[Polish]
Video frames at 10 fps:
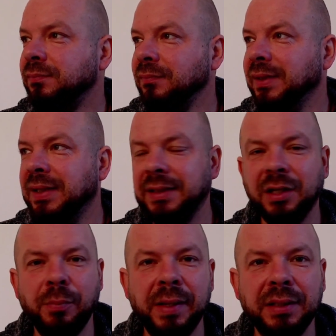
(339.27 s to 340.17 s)

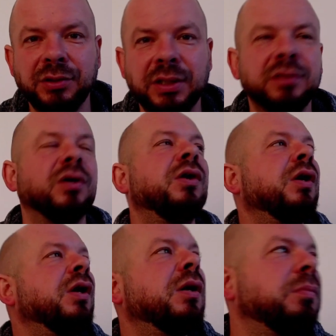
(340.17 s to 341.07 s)
Dlatego miej też na to
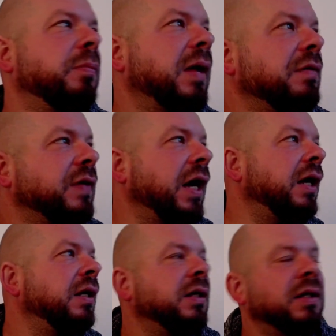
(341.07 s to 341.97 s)
poprawkę,
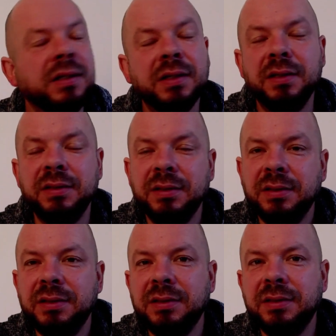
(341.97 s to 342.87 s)
yy,
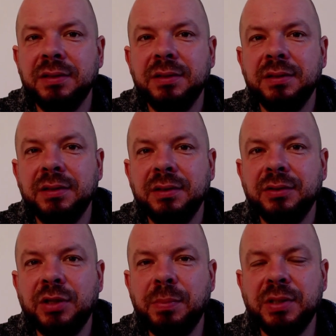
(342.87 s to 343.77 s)

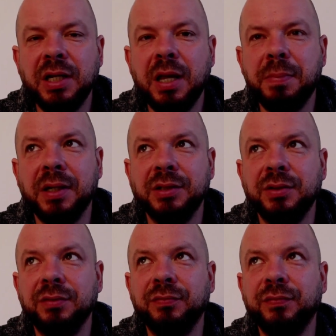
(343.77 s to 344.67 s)
żeby się nie pchać
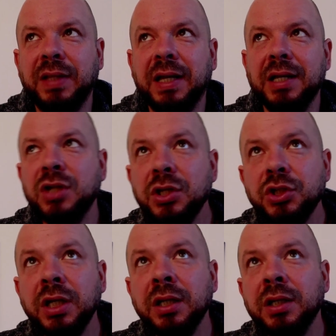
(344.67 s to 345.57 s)
w takie
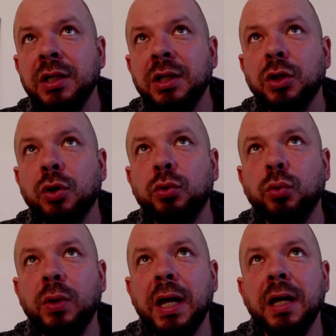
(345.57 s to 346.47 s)
rzeczy,
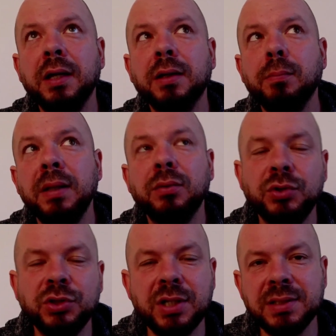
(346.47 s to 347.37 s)
które będą
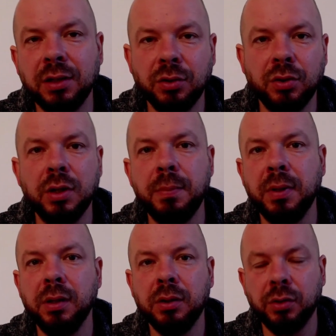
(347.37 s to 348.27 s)
ci się z alkoholem
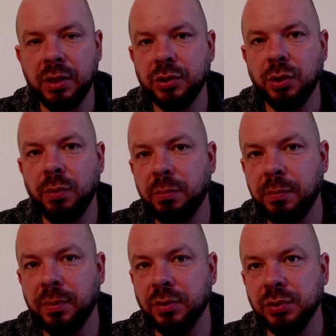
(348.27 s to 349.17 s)
kojarzyły po
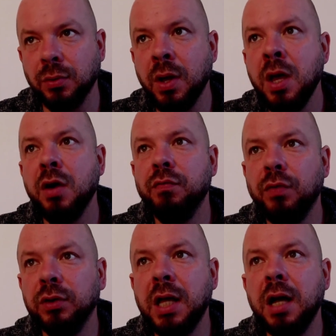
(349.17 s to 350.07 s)
prostu.
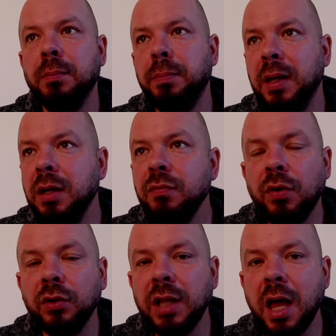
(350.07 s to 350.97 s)
Woda, pij
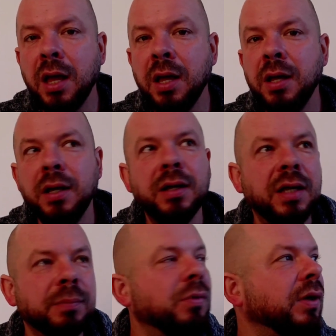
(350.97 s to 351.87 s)
wodę, jak
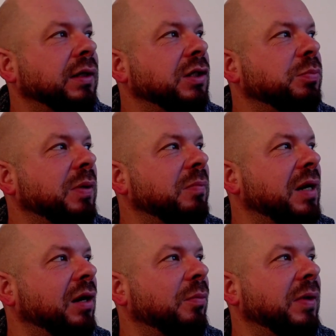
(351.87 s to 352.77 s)
było kiedyś, pij
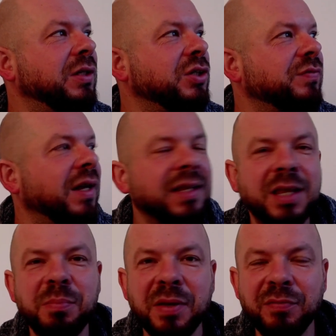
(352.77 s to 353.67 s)
mleko, będziesz
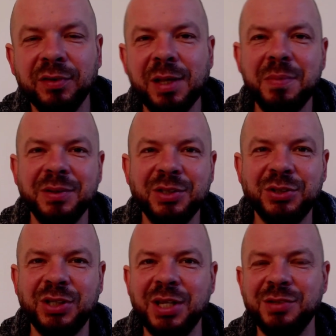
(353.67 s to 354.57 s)
wielki, pij wodę, będziesz
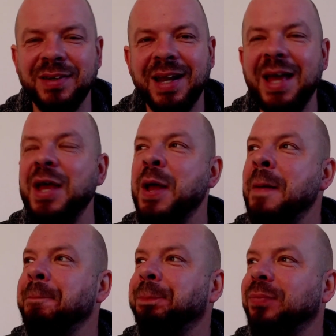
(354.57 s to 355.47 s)
trzeźwy, nie?
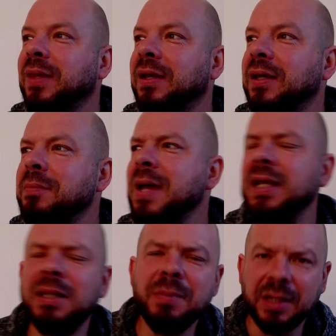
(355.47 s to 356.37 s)
I miej
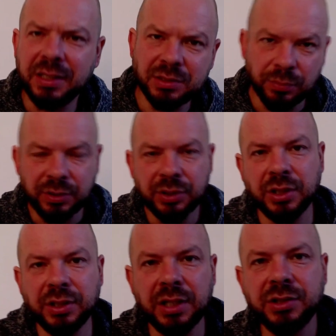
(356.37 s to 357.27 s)
tam jakieś słodycze
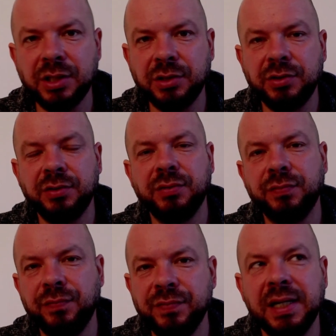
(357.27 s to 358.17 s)
też gdzieś
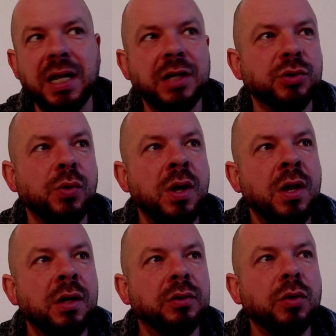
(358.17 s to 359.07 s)
w zanadrzu,
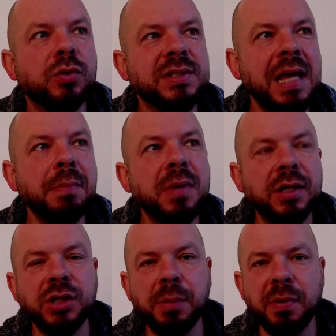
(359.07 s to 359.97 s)
to już sam
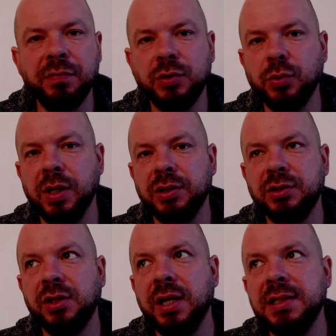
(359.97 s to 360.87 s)
siebie wyczujesz,
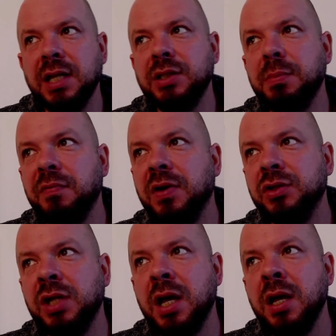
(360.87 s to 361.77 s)
co jest dla ciebie
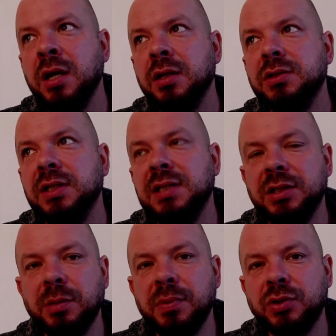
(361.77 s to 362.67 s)
ważne, co jest dla
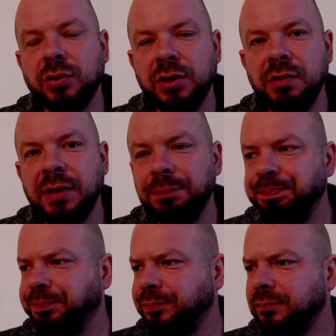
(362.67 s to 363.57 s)
ciebie szkodliwe,
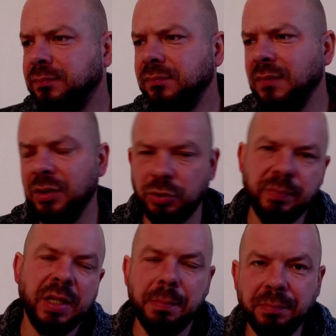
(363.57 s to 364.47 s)
żeby
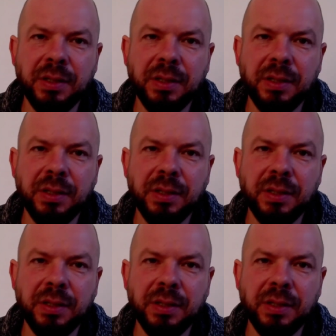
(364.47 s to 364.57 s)
nie, nie